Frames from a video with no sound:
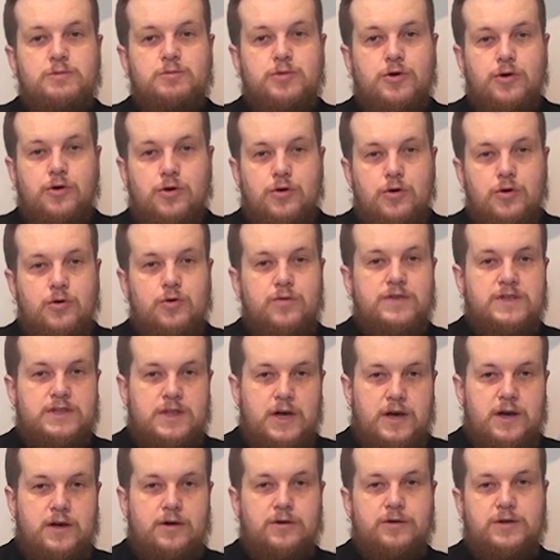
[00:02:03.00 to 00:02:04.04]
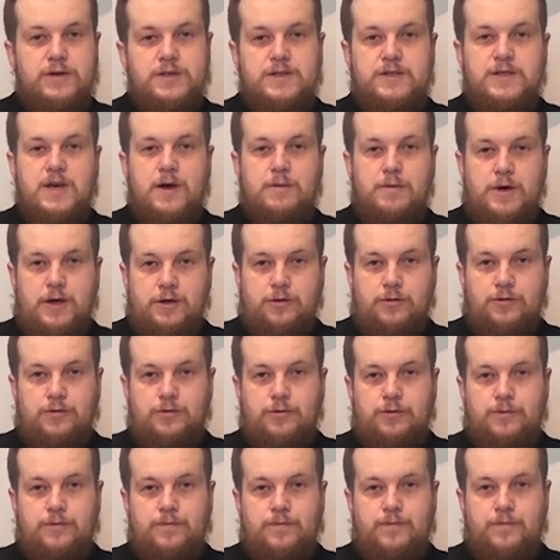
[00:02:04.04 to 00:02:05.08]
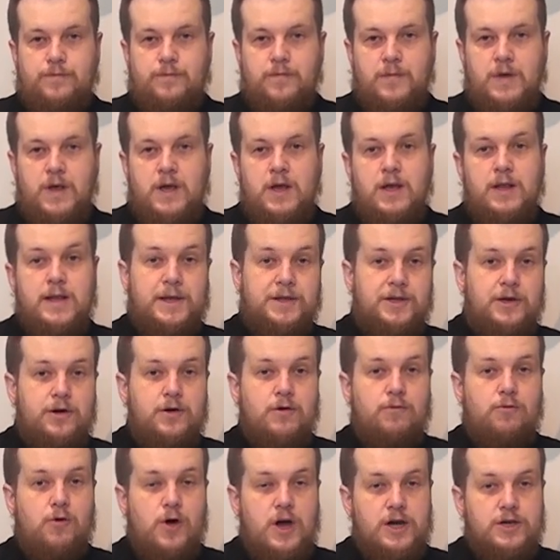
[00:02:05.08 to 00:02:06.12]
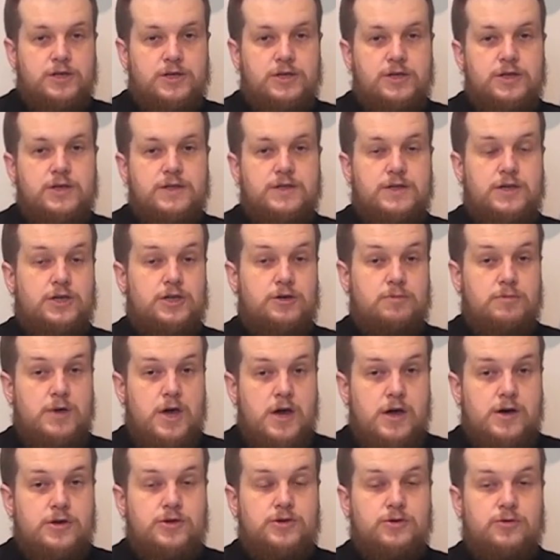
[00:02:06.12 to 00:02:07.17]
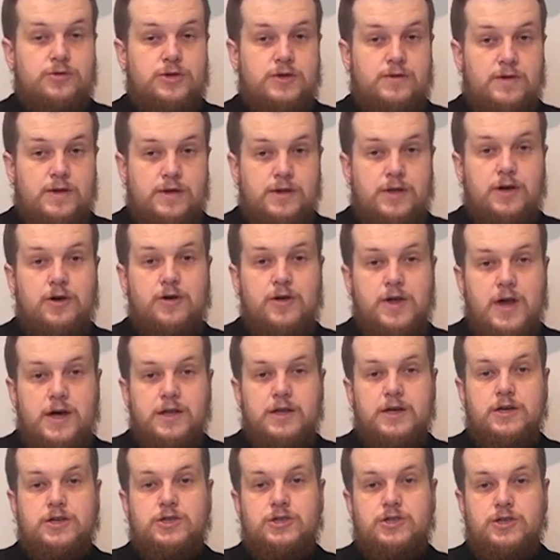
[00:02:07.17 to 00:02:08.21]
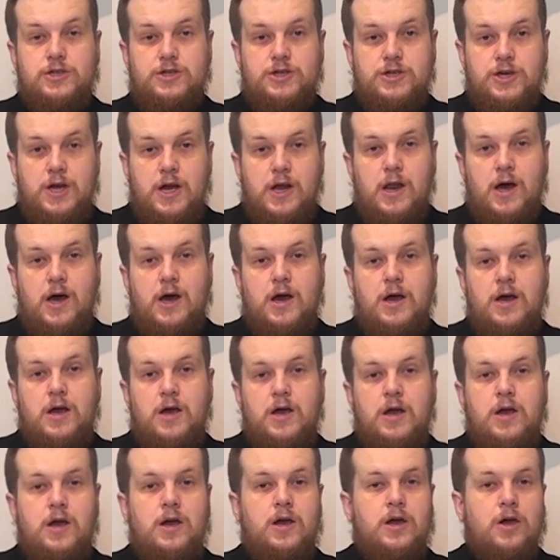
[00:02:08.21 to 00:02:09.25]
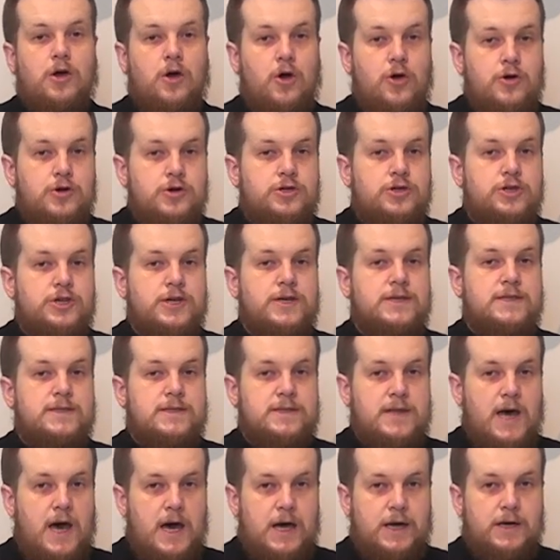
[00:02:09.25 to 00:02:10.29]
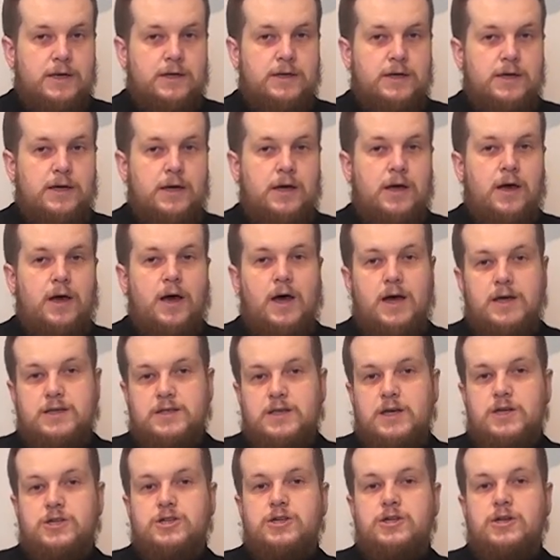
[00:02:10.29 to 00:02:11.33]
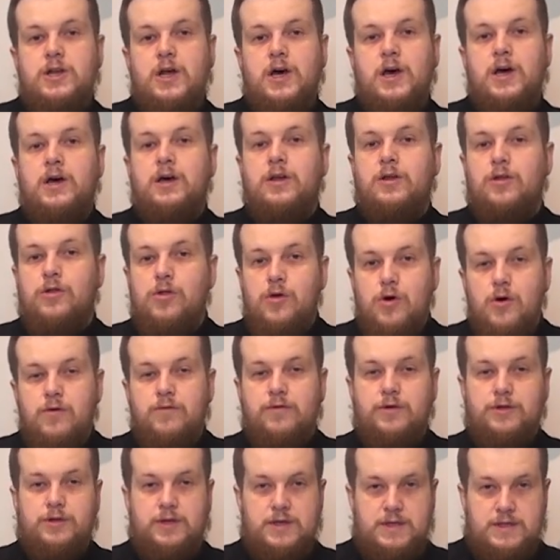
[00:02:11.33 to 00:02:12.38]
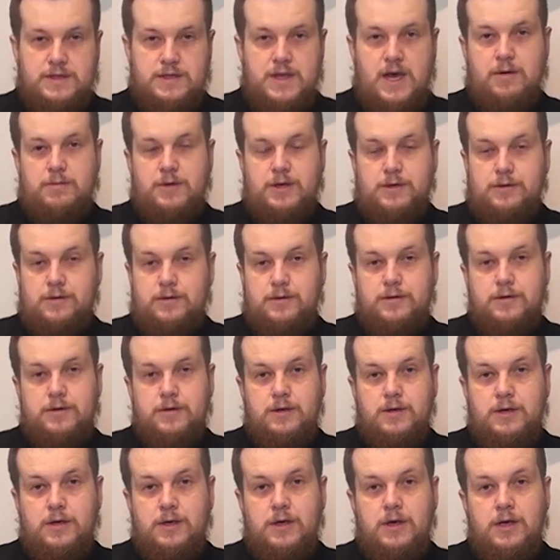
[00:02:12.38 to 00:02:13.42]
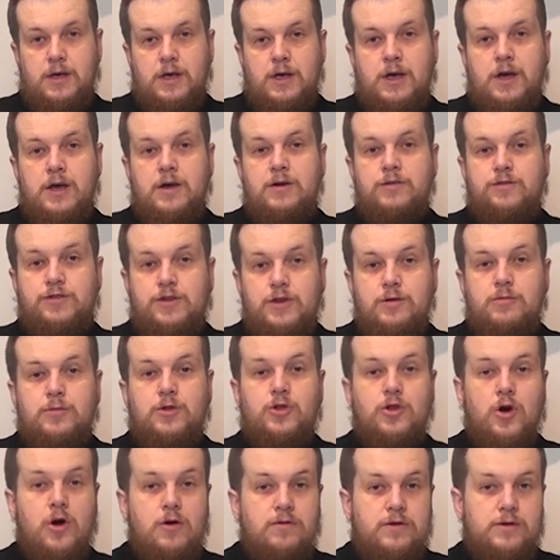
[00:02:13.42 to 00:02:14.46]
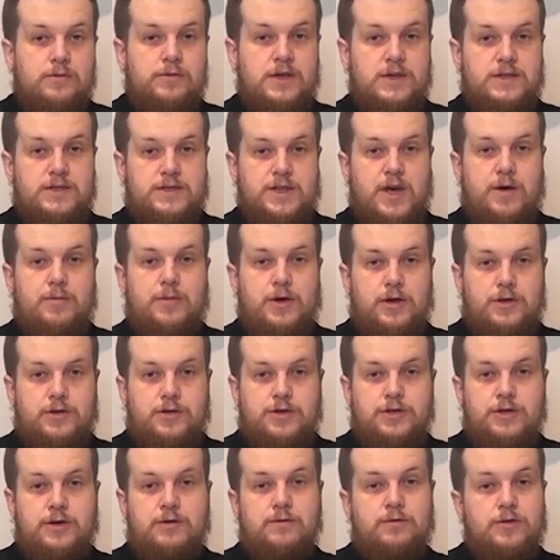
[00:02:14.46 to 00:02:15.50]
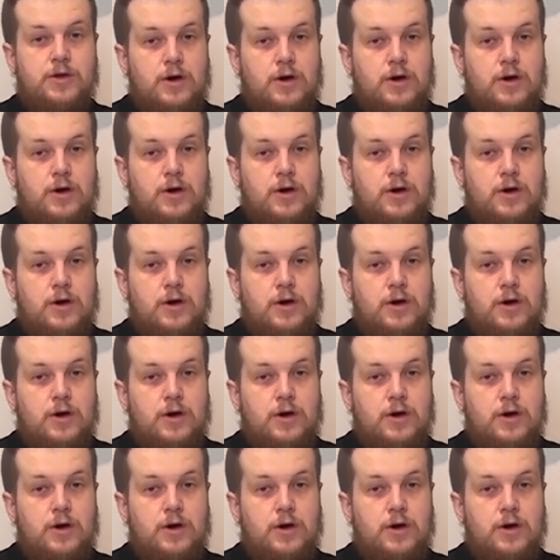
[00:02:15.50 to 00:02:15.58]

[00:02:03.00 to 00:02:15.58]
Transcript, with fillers: z proroków Starego Testamentu. Dlatego właśnie ze śmiercią świętego Jana Chrzciciela kończy się Stary, a zaczyna Nowy Testament. W tym Nowym Testamencie, w